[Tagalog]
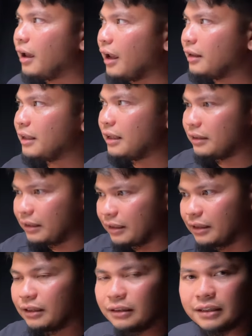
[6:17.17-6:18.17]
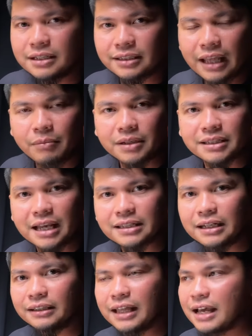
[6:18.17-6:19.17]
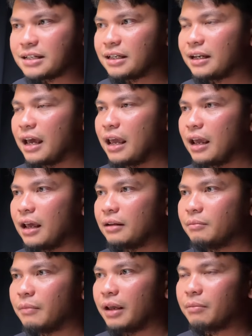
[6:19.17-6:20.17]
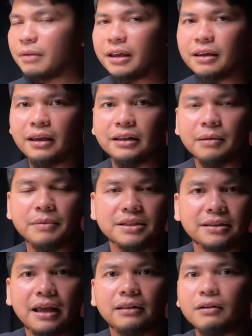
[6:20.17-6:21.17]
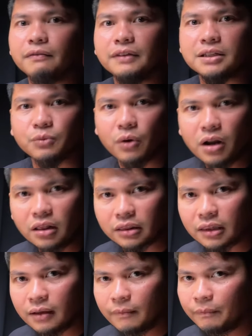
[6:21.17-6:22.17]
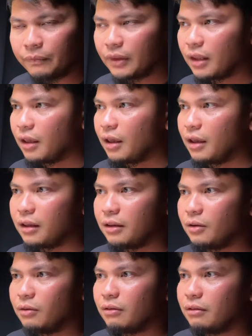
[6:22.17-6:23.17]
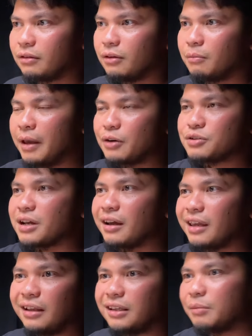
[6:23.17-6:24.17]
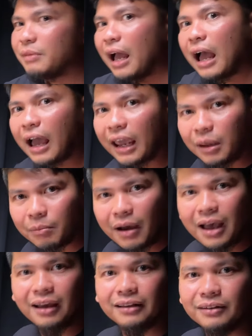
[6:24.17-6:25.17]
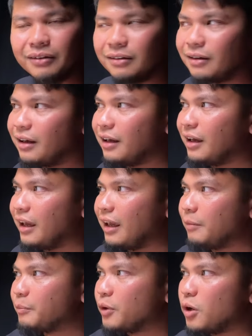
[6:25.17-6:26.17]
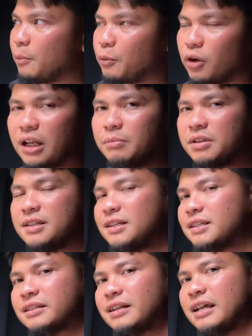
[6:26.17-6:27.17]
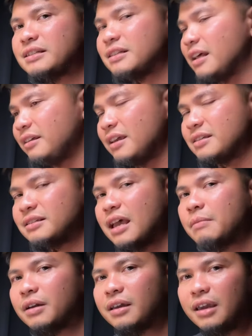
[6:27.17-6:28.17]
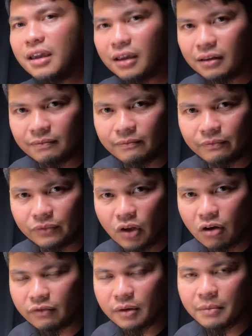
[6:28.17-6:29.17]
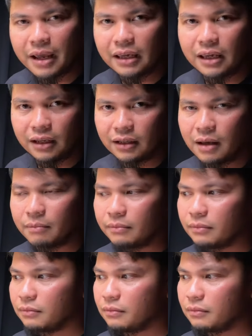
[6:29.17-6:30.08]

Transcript: And then this time nagsasalita siya na my, my kingdom is not of this world. Yung yung meron siyang kingdom na kakaiba, no? And pro-proclaim ni Jesus Christ na yes, I'm a king over my kingdom.